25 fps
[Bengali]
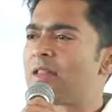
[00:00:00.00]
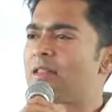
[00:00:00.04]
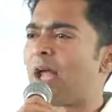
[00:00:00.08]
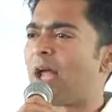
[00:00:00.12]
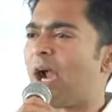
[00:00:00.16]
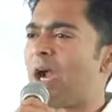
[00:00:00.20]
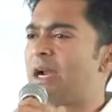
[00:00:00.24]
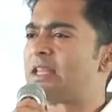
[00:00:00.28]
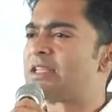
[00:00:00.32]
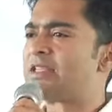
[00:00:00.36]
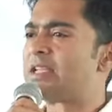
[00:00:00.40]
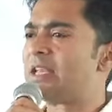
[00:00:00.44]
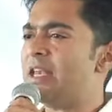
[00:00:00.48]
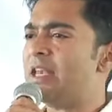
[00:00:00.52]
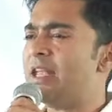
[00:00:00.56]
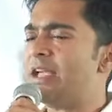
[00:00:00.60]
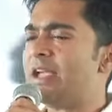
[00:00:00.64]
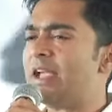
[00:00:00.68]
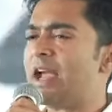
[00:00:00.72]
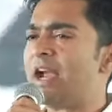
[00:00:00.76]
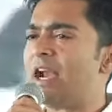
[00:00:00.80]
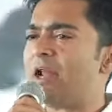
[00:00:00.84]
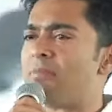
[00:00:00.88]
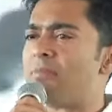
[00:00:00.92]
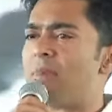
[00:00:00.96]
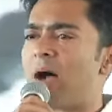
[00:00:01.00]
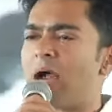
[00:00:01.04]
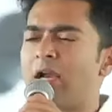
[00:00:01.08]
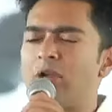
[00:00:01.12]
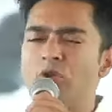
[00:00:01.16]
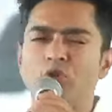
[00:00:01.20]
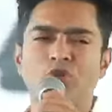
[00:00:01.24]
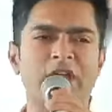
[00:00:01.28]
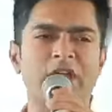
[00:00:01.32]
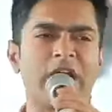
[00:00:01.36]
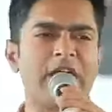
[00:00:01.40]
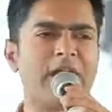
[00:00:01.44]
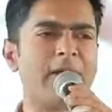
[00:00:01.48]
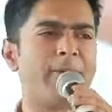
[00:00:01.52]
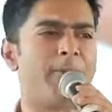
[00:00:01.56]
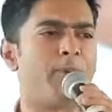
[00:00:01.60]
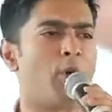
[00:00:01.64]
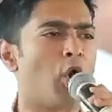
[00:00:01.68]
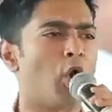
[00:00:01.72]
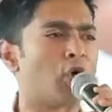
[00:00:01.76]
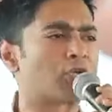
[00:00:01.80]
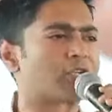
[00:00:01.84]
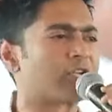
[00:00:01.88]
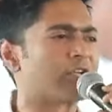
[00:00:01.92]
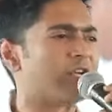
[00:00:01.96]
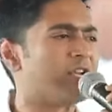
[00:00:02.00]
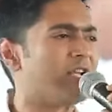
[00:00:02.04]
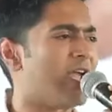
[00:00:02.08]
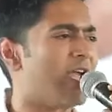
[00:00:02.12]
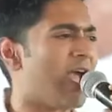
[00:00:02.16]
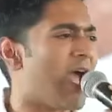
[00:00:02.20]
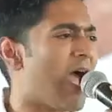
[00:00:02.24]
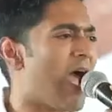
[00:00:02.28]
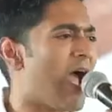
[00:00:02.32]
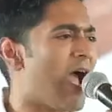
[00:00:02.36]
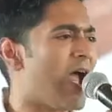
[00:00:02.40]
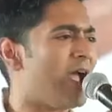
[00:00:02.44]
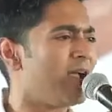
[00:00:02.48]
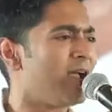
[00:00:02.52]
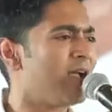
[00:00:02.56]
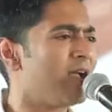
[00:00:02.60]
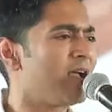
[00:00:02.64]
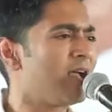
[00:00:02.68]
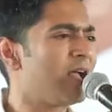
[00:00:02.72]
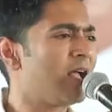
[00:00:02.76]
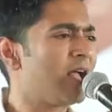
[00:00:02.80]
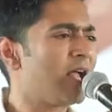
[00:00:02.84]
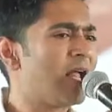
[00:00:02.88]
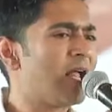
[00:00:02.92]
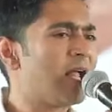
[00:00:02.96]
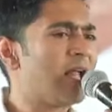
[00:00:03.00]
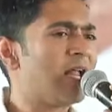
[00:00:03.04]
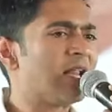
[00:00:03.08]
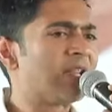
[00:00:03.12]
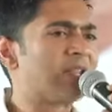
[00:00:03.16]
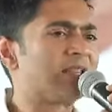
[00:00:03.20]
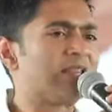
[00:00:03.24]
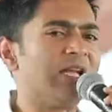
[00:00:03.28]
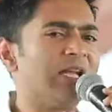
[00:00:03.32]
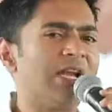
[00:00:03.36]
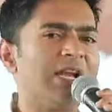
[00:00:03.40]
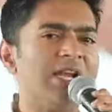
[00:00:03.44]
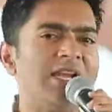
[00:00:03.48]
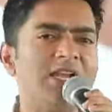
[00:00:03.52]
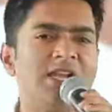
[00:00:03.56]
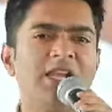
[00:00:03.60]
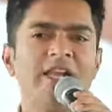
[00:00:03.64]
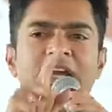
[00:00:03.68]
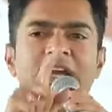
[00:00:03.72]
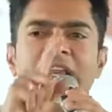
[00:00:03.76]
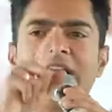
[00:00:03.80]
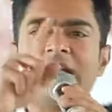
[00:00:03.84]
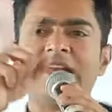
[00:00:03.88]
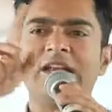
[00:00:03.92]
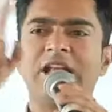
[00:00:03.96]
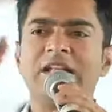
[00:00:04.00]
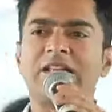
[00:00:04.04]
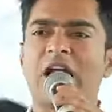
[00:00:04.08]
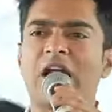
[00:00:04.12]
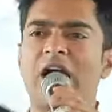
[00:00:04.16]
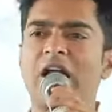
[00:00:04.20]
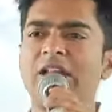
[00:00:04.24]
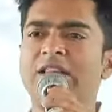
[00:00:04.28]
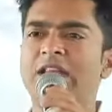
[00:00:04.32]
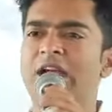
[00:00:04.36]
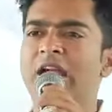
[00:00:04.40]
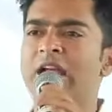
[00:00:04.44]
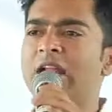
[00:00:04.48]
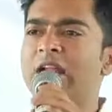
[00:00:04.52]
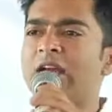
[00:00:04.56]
দার্জিলিংয়ের মানুষের ভোট নিয়ে দিল্লির নেতাদের